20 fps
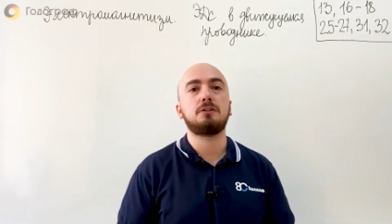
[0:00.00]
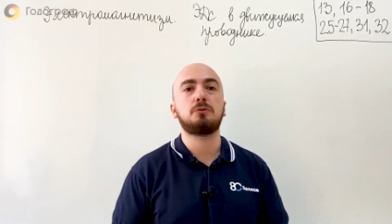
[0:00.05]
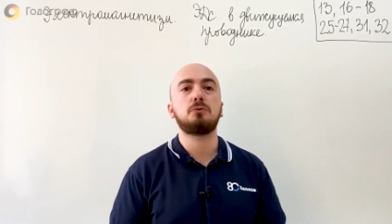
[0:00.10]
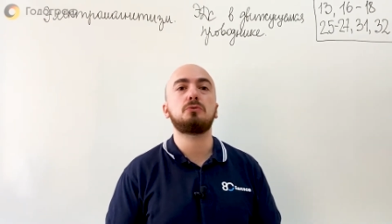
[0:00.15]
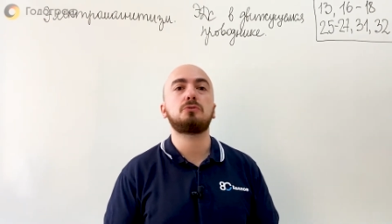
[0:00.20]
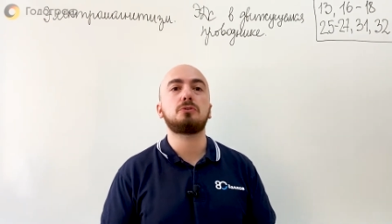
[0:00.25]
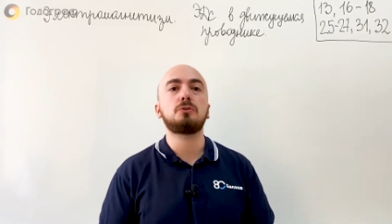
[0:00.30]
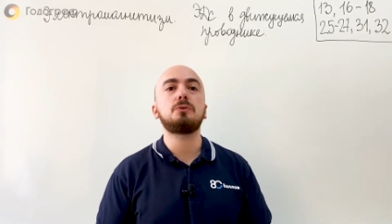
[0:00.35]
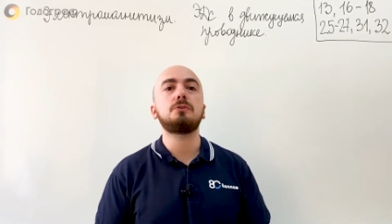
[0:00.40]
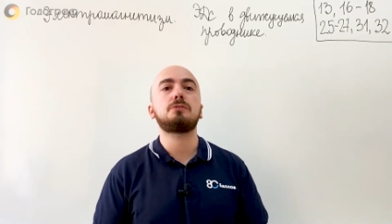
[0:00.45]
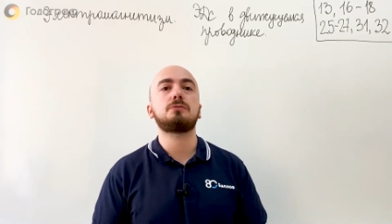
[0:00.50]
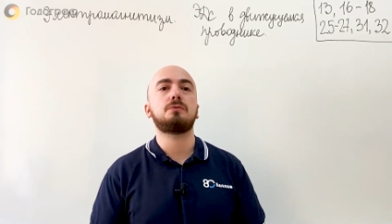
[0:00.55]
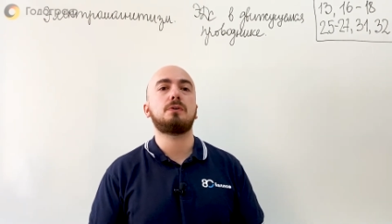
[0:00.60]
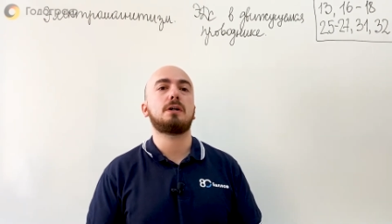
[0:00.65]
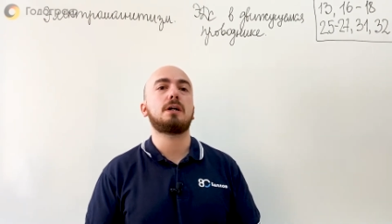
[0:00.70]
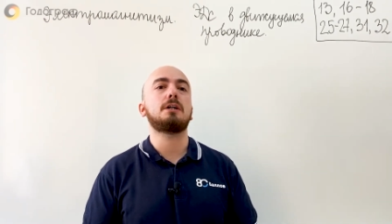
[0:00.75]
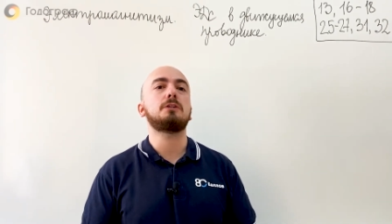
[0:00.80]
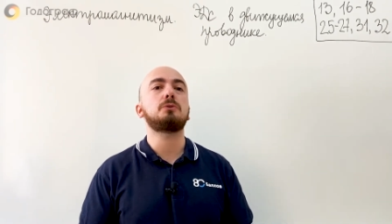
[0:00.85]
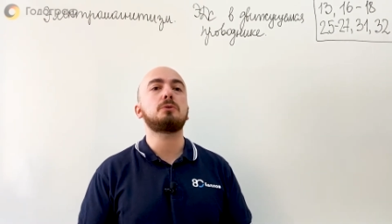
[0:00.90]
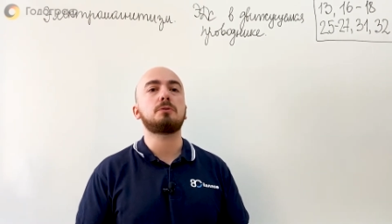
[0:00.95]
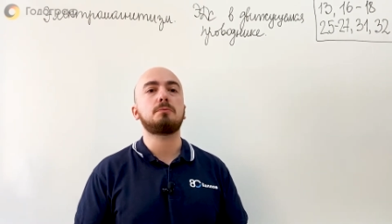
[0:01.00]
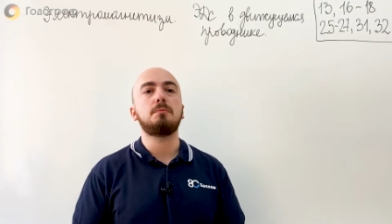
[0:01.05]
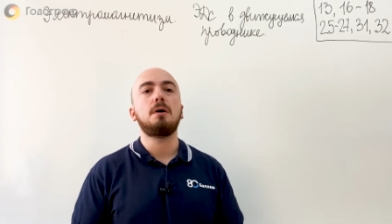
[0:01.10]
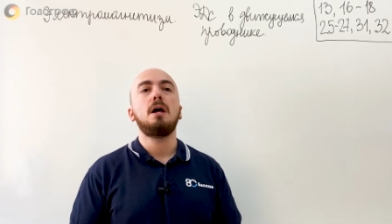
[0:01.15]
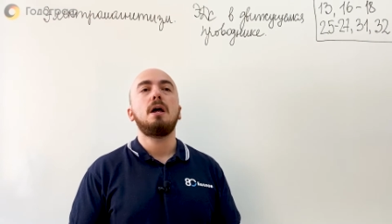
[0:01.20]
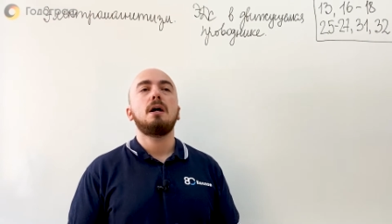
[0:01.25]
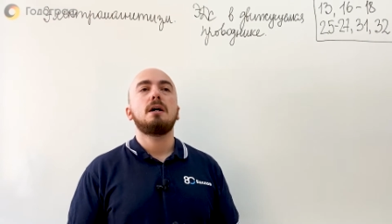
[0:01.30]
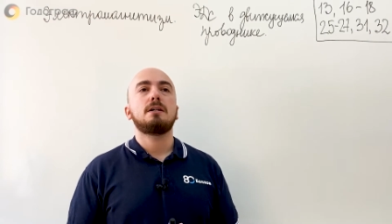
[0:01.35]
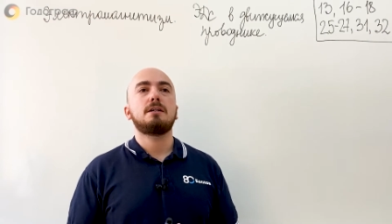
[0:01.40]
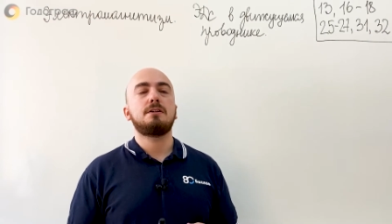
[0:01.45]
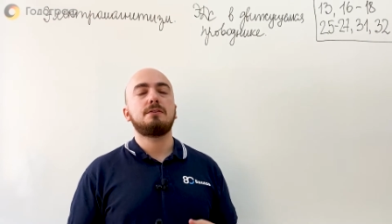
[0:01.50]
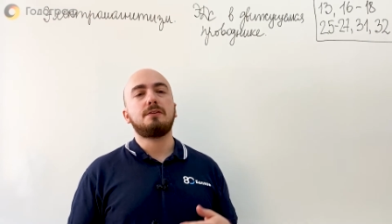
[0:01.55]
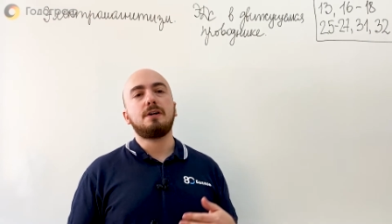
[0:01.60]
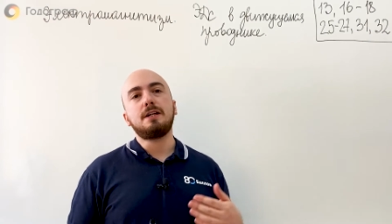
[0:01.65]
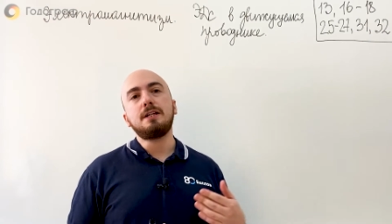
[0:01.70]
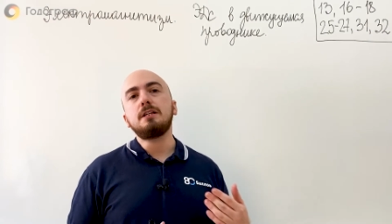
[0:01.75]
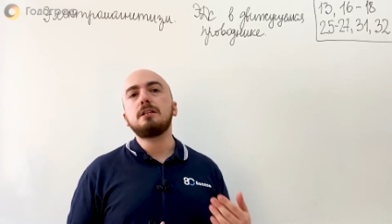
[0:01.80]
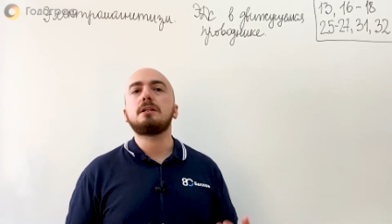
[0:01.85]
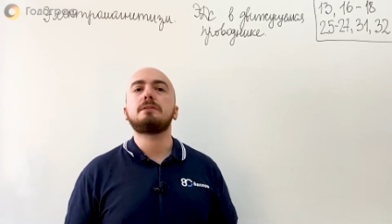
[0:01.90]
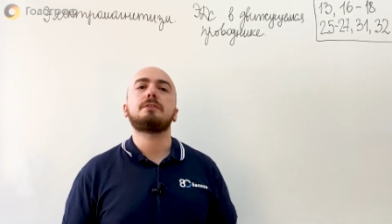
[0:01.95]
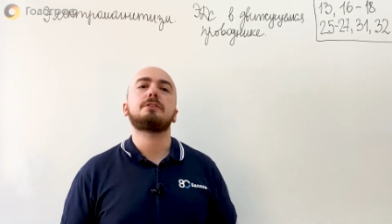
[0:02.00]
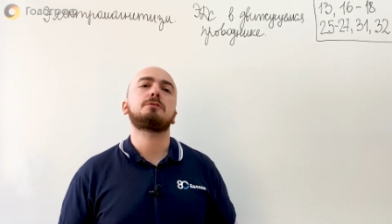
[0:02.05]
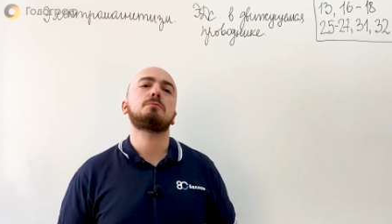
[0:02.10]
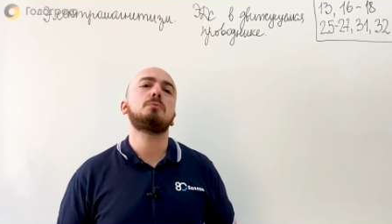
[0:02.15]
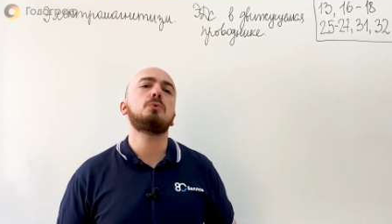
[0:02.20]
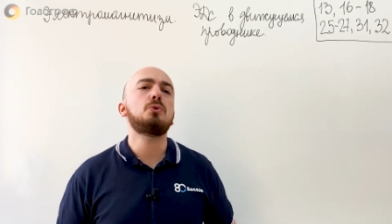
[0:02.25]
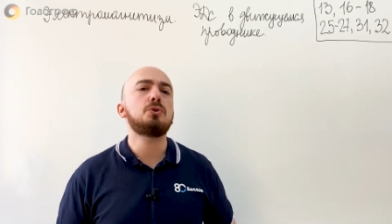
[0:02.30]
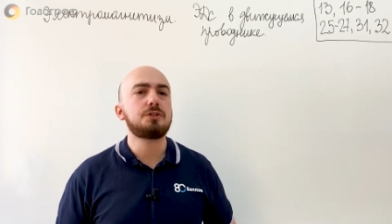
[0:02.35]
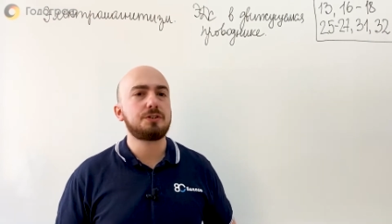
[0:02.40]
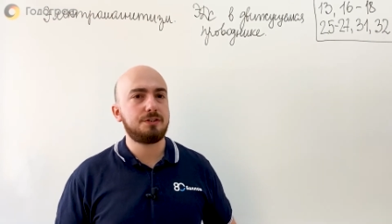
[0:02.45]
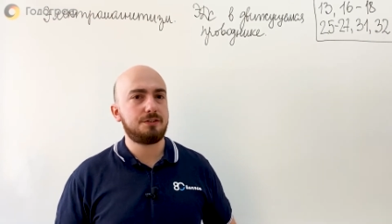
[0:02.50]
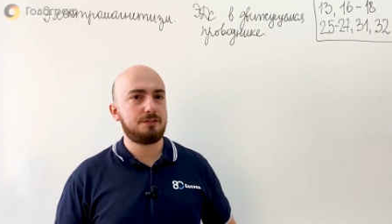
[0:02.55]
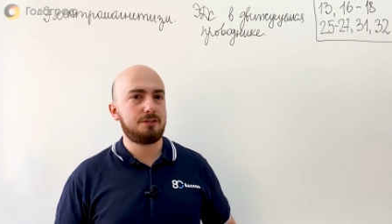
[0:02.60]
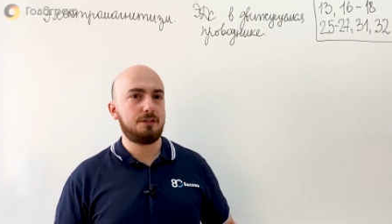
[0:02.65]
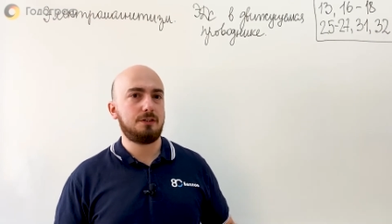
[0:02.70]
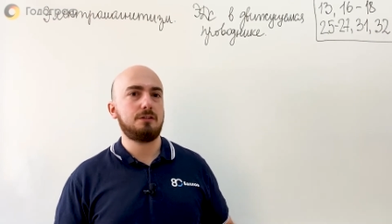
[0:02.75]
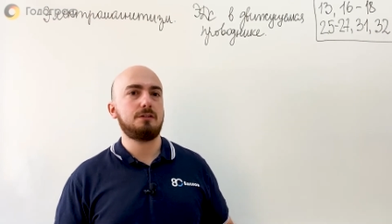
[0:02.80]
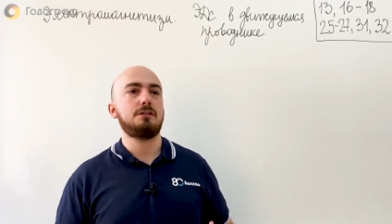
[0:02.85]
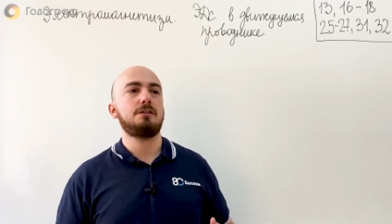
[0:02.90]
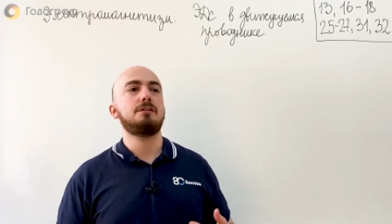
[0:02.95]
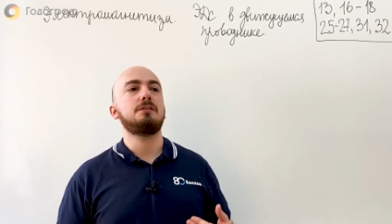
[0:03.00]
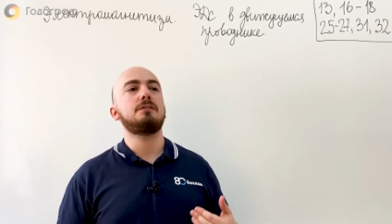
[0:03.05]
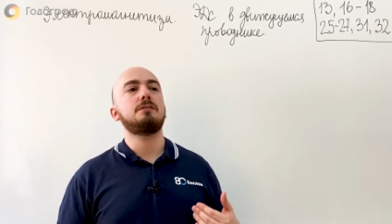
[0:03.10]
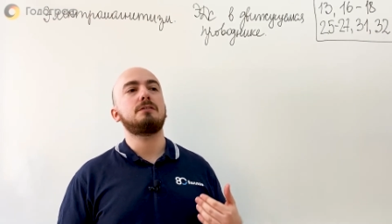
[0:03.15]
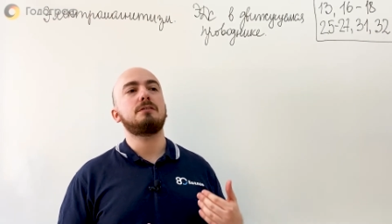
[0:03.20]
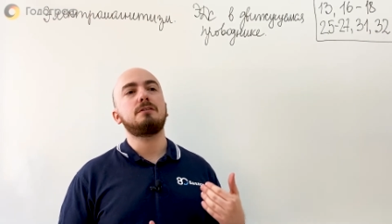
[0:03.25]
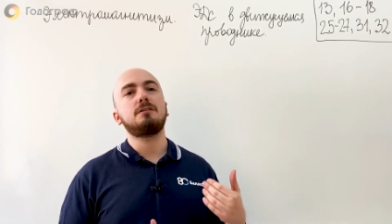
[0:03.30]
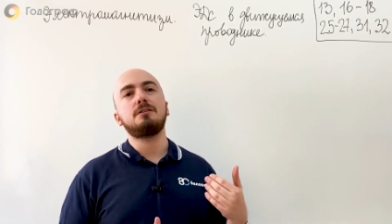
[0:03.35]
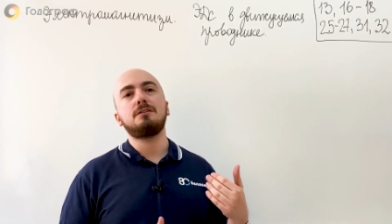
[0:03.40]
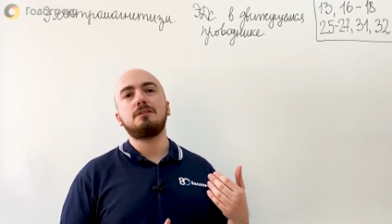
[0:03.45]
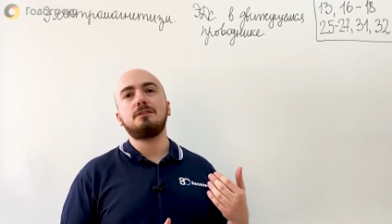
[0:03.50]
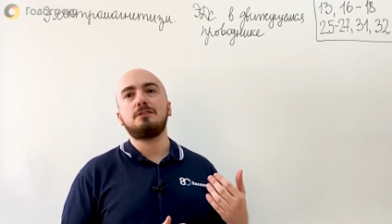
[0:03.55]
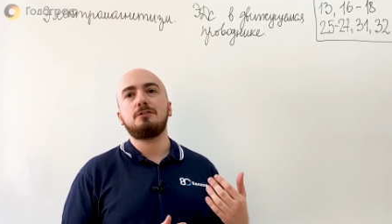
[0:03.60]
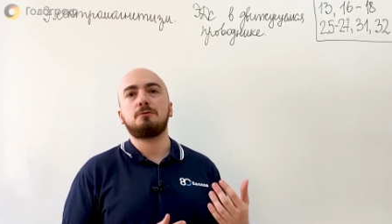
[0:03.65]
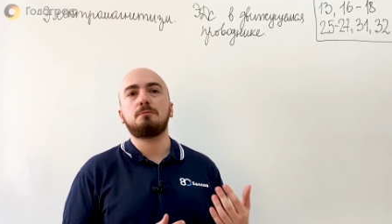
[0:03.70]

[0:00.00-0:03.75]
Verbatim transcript: это устройство, о котором говорила возможности и